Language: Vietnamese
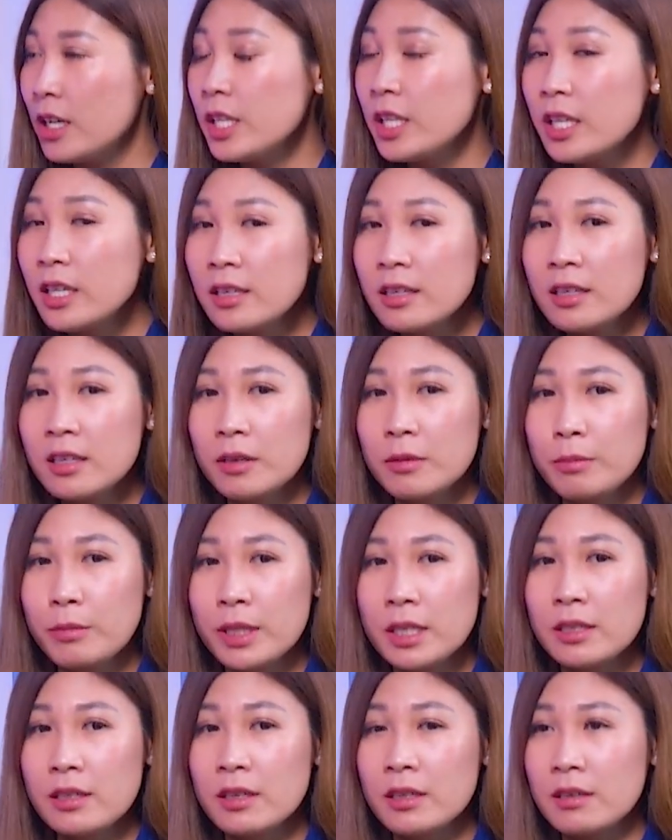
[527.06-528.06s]
nhưng
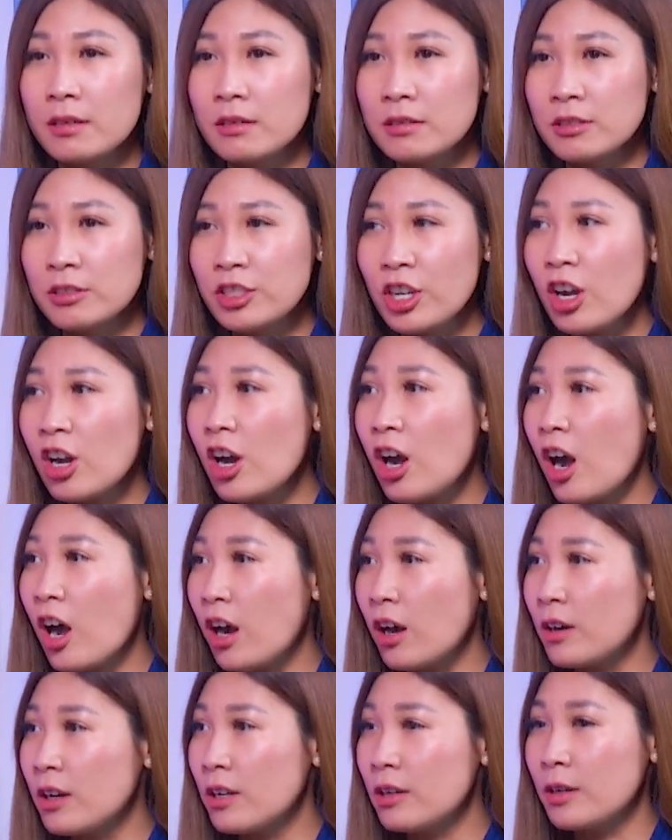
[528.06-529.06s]
mình cho
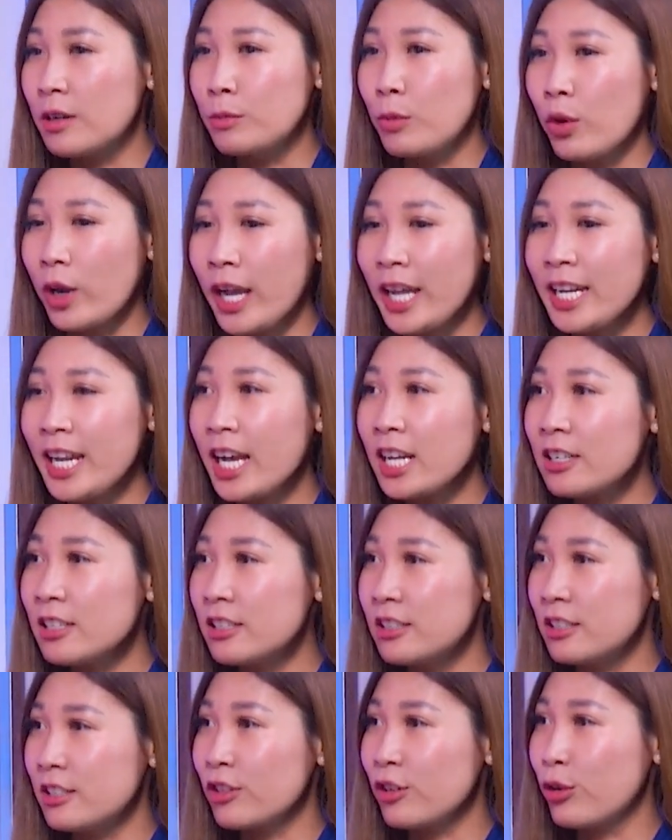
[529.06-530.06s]
họ một cái năng
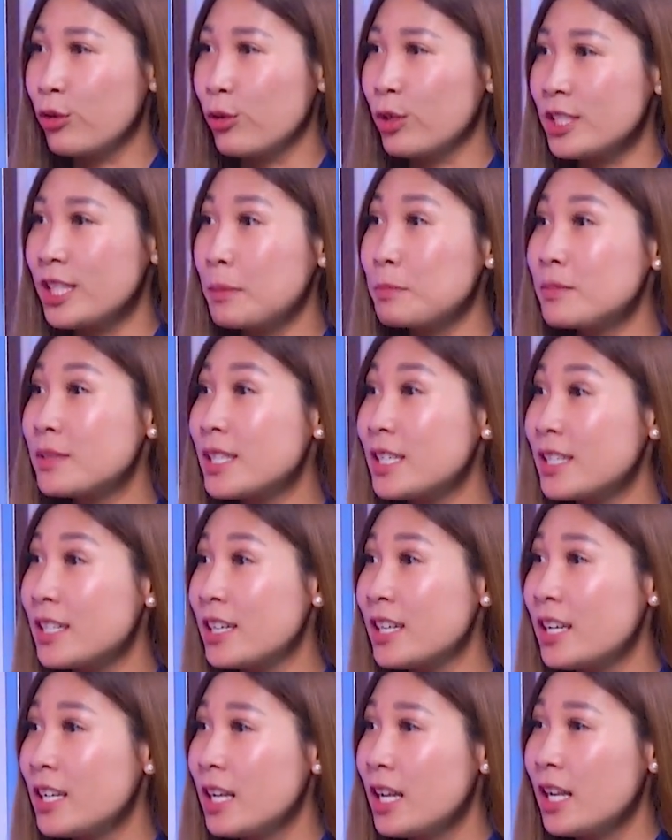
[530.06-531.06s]
lượng của tâm
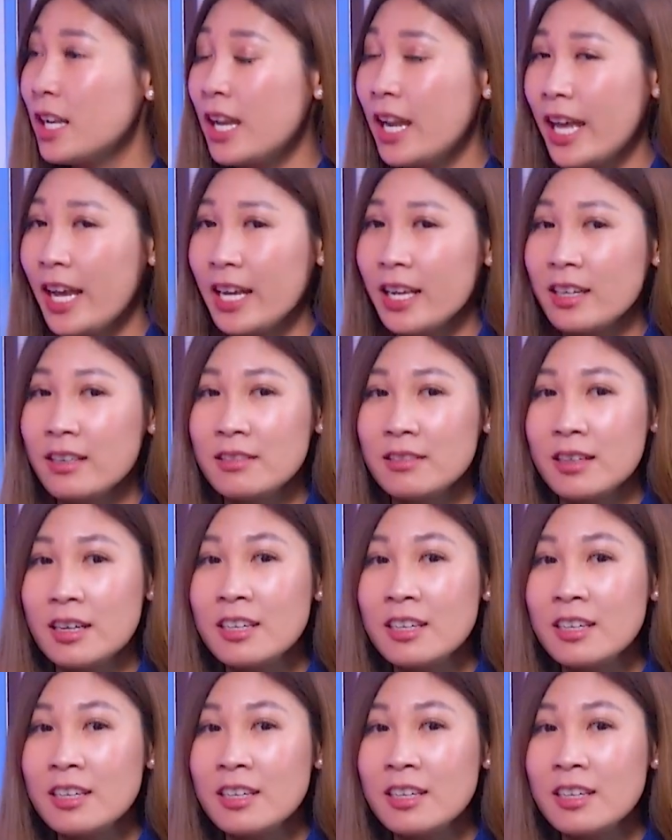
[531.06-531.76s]
từ á, là ừ.